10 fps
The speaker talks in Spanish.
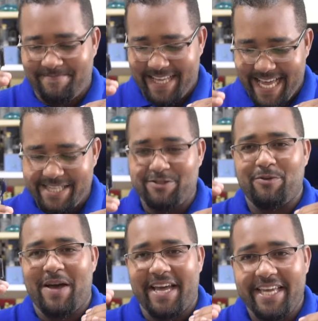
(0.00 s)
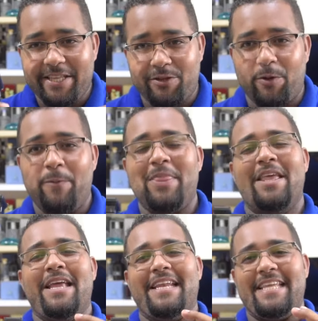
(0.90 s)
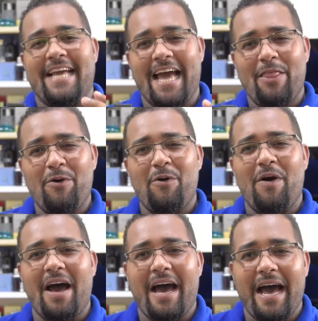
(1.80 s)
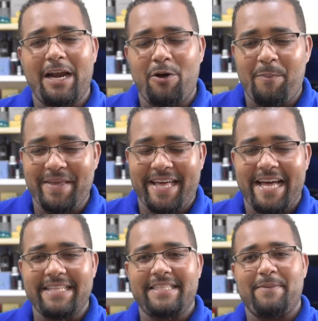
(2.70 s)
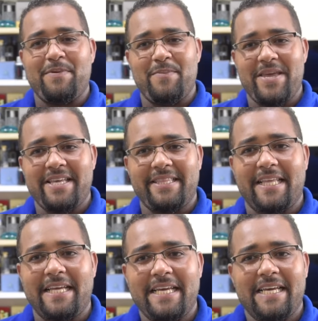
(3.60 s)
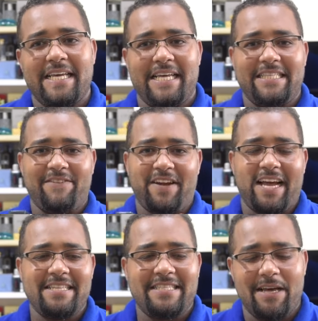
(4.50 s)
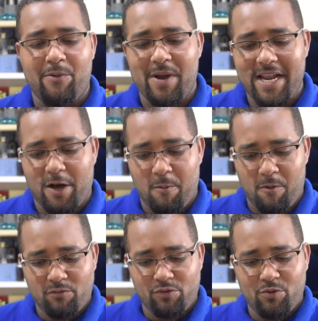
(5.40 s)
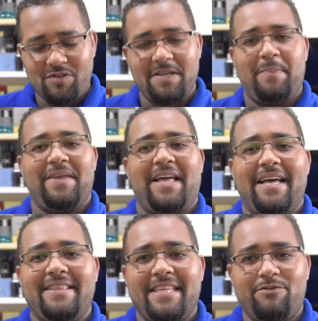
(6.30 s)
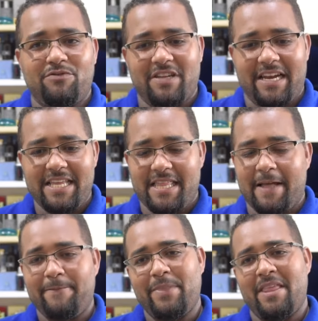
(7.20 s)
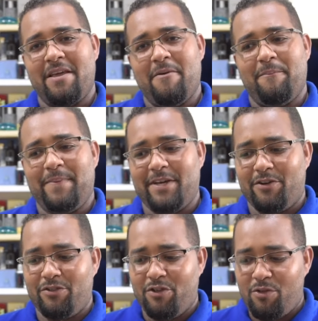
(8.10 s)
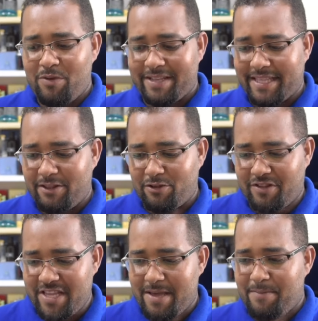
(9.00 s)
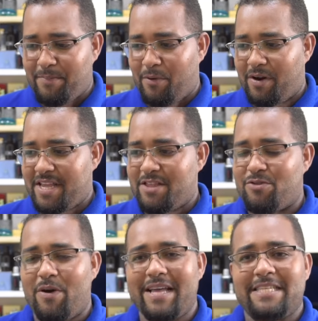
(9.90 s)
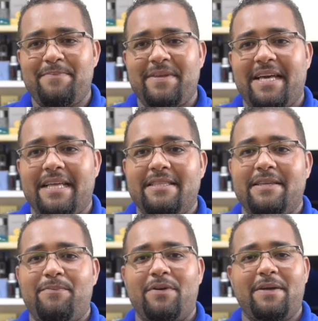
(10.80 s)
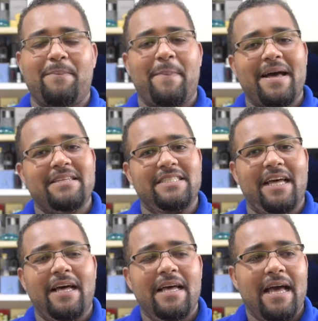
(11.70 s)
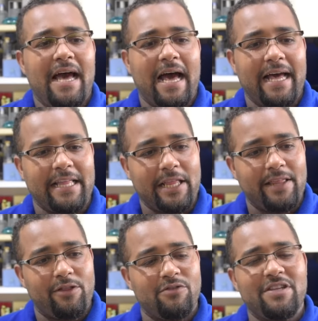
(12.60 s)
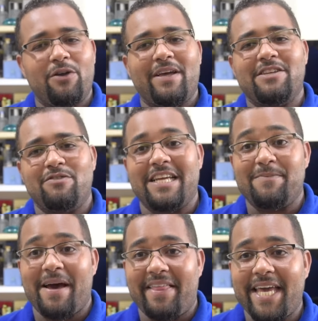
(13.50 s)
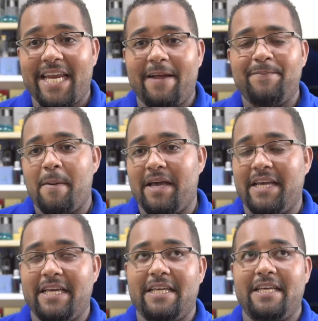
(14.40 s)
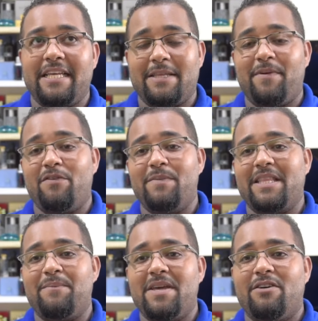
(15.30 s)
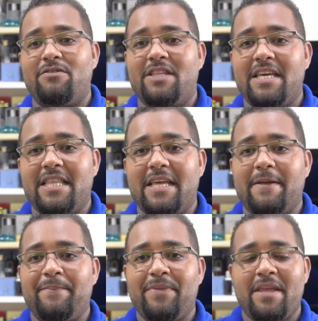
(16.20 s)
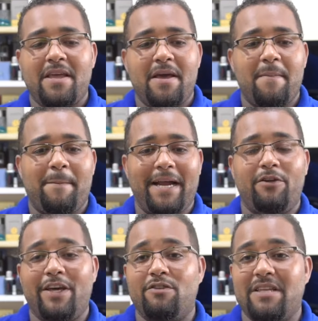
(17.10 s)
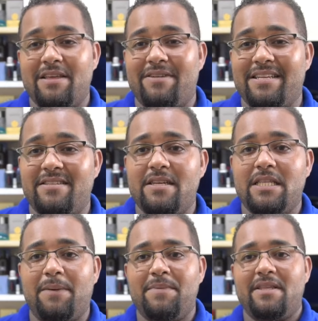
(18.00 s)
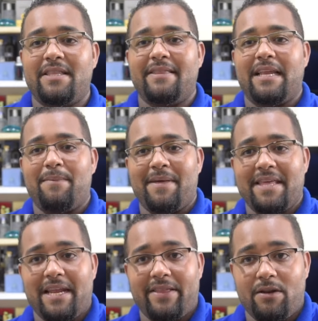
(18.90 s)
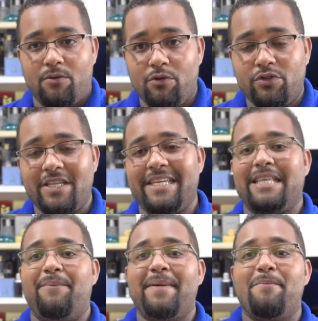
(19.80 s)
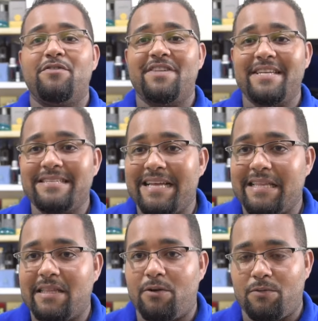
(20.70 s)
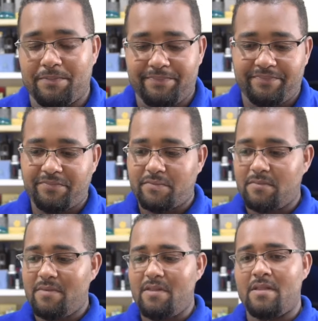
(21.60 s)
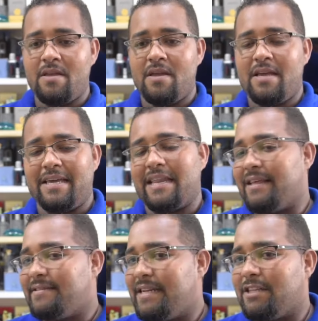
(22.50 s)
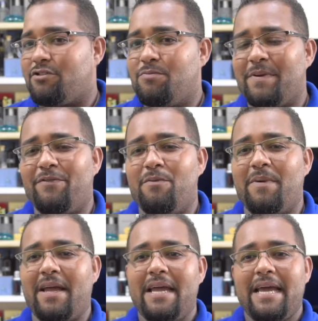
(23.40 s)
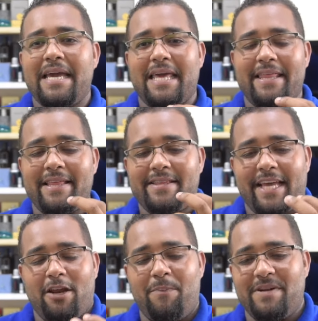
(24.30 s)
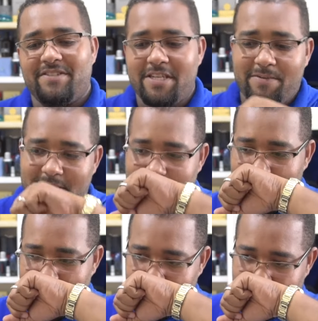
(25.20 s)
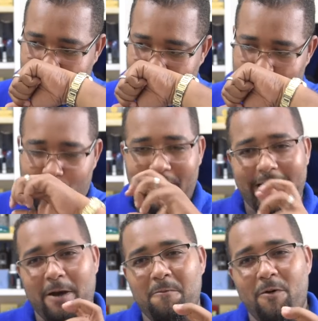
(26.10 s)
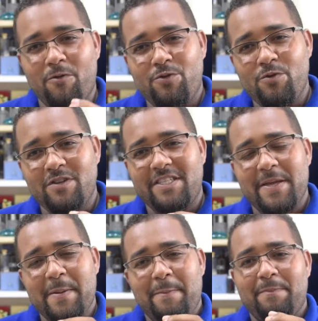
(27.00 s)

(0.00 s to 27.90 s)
denso, bajito, ligado a algo picante, pimienta. Esta fragancia huele como un dulce picante en su salida, pero no dura tanto tiempo oliendo a ese picante porque pasa entonces a lo que son las maderas. Eh, este perfume también contiene Palo de rosa de Brasil también tiene la madera del put y también posee sándalo. Quiere decir que esto es un perfume que desde que lo percibes huele como dulce,